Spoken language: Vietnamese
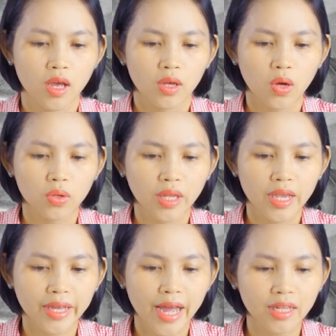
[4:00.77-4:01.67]
con
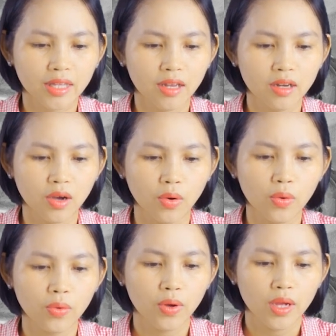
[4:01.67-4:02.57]
thấy các tín
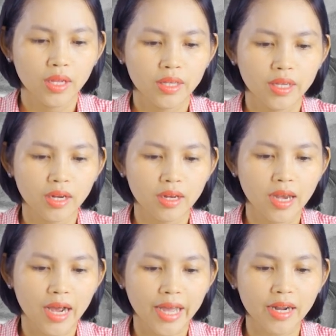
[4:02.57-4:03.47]
hữu nhất
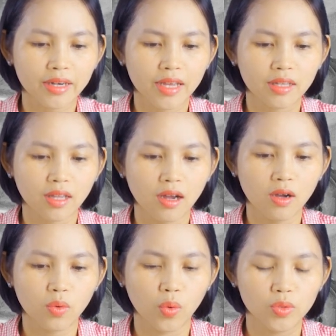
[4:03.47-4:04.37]
là các đầy
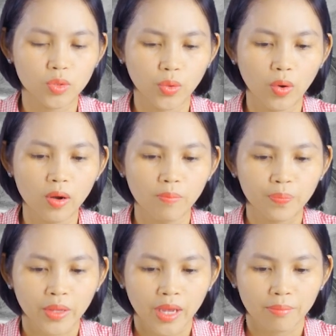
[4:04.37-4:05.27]
tớ của chúa
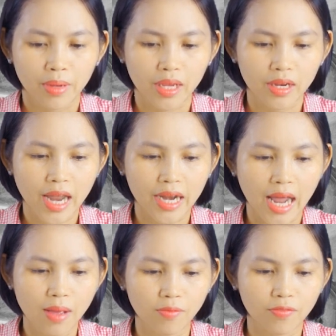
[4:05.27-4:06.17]
bị đàn
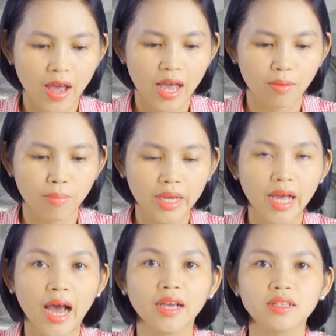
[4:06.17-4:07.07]
áp và bách
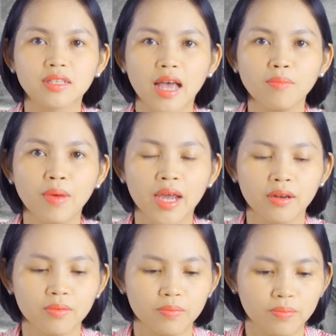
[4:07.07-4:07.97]
hại dã man